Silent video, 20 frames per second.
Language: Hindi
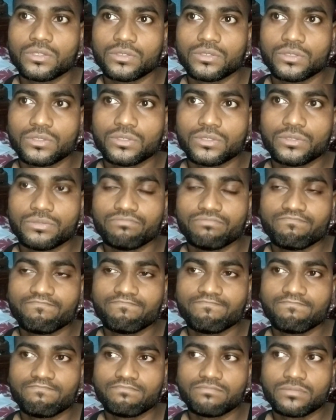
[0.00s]
तो
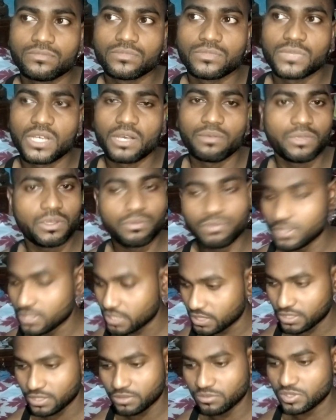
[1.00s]
अभी अभी
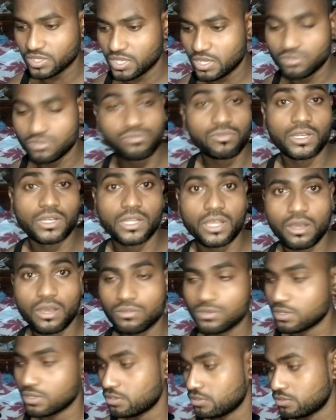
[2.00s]
ख़त्म किया हूँ
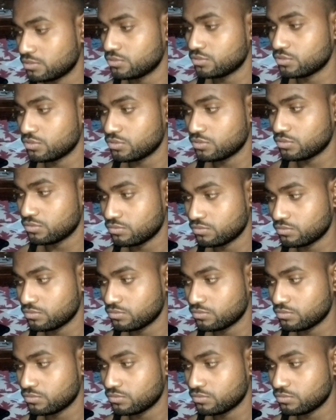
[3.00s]
वर्कआउट और जो